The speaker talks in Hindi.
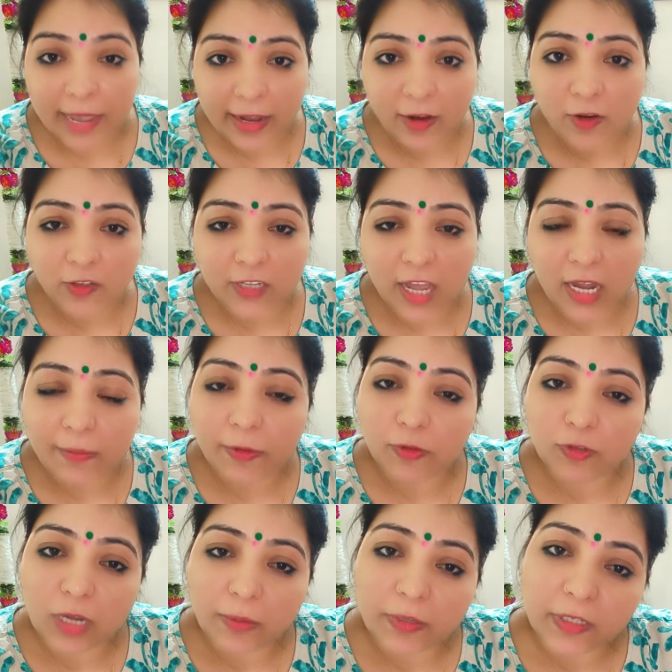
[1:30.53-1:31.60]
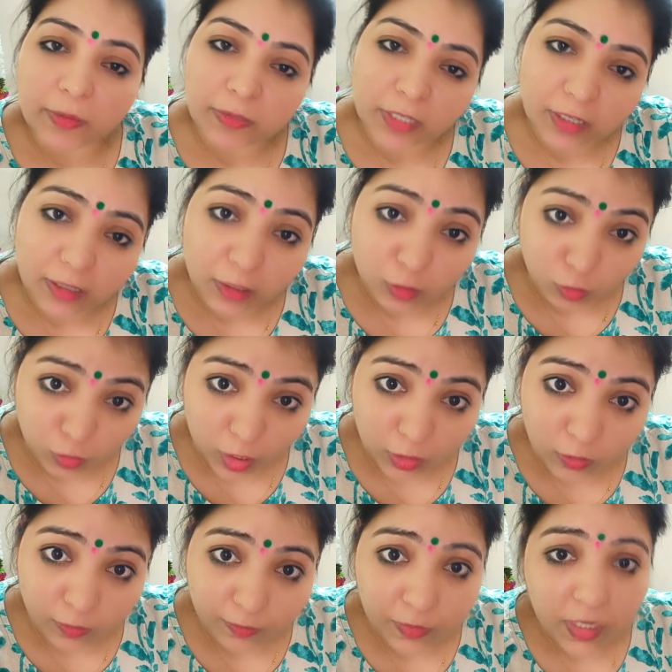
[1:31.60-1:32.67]
मेरे अनुसार मैं दुनिया में सबसे ज्यादा
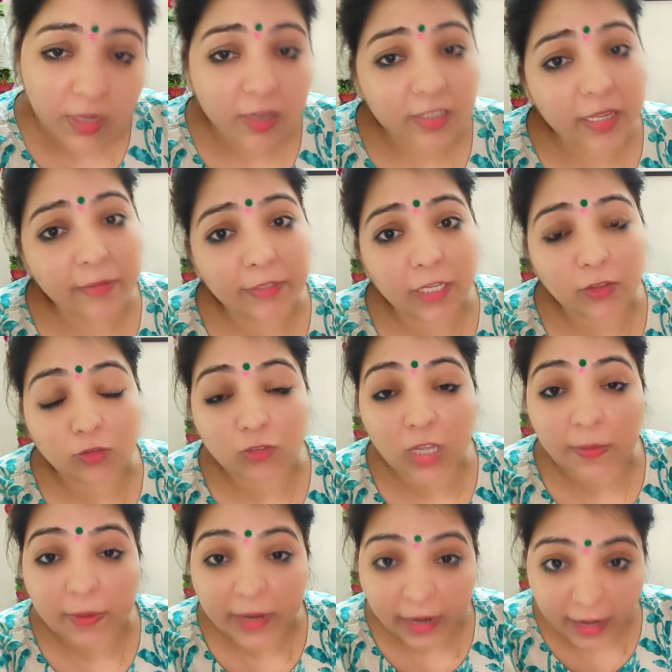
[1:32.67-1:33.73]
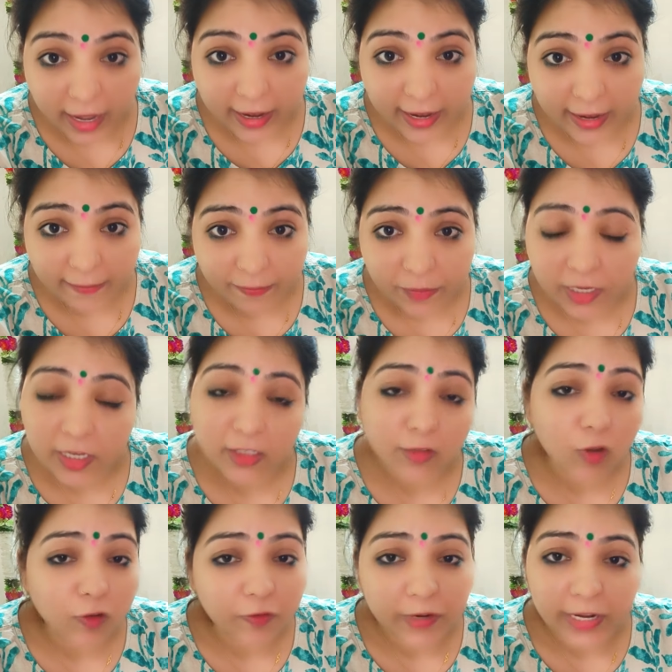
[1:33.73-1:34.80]
सुंदर हूँ सबसे सुंदर मेरा घर है
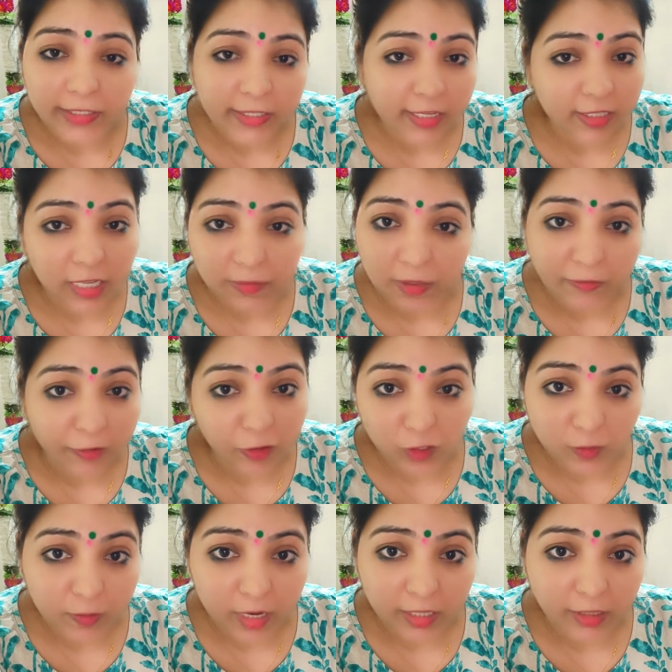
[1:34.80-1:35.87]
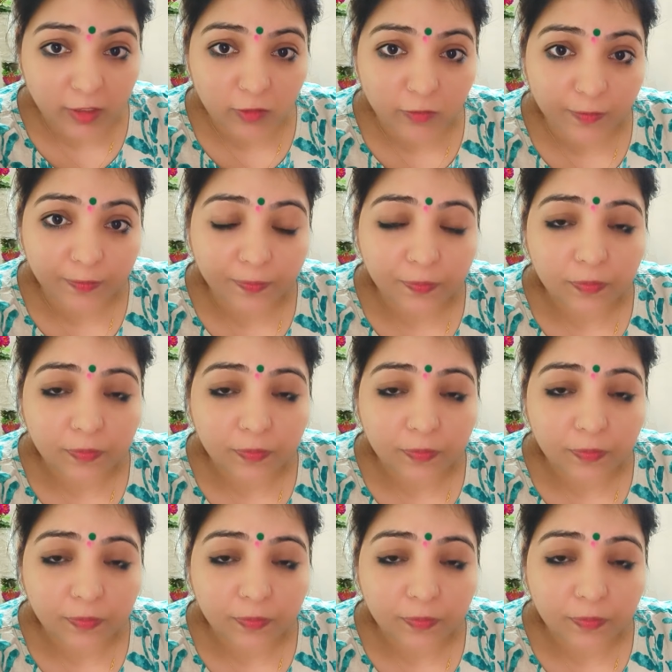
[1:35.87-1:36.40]
इस कॉन्फिडेंस के साथ मैं वीडियोज बनाती हूँ